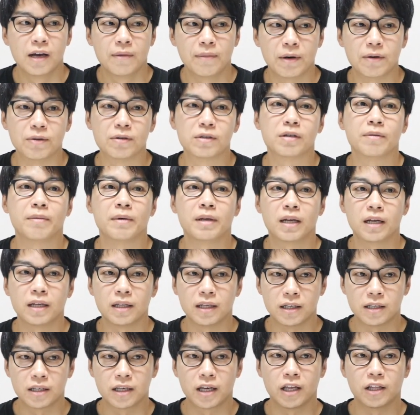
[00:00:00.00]
まあおすすめなん
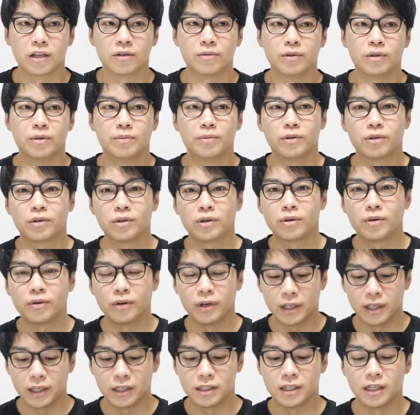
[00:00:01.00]
ですけれども僕こ
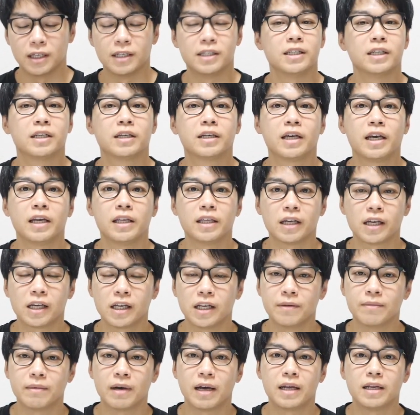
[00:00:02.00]
れですね実験的
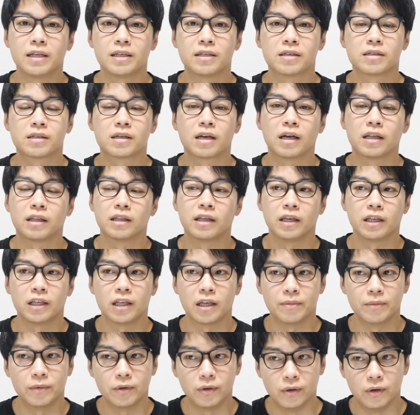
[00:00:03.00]
に毎日使ってい
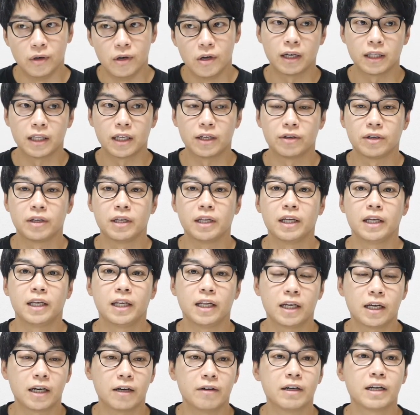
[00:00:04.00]
ても肌の
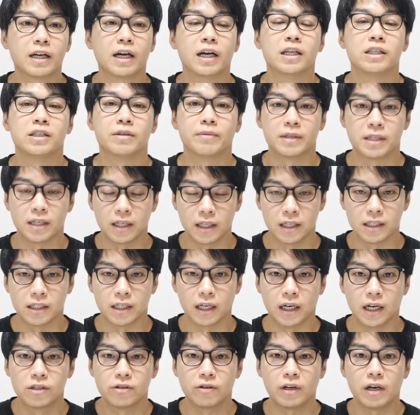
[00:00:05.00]
ヒリヒリ感は感じませんでしたし
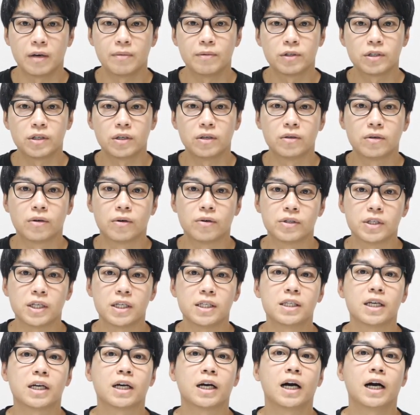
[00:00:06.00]
たそれはもちろん個
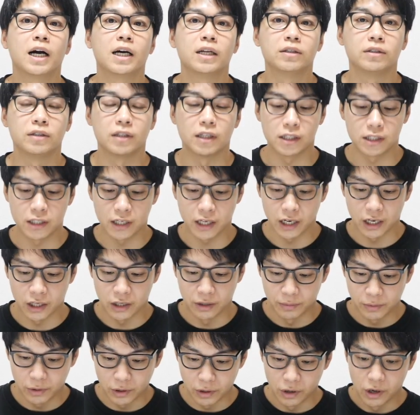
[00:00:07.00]
人差があるんですけれ
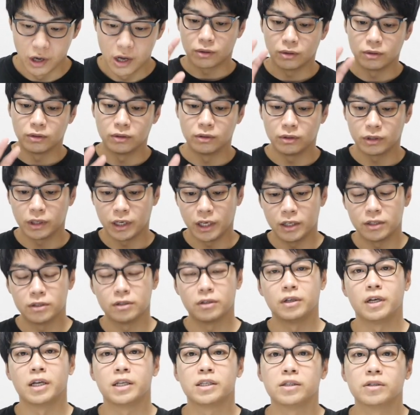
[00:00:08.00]
どもこのキーズ
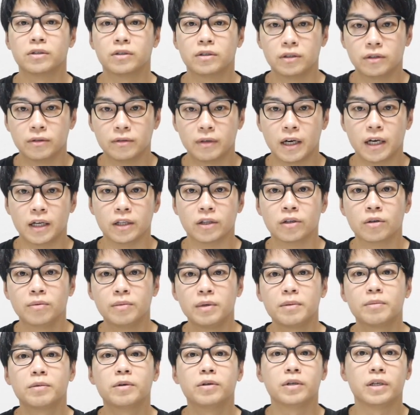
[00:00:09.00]
のレチノールは伸
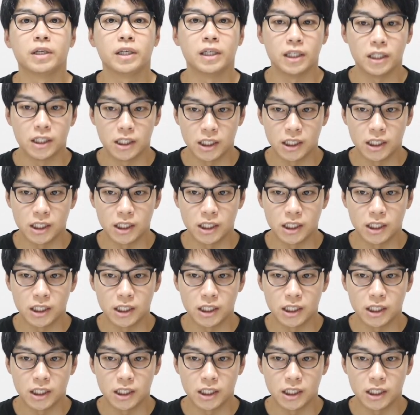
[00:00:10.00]
びもいい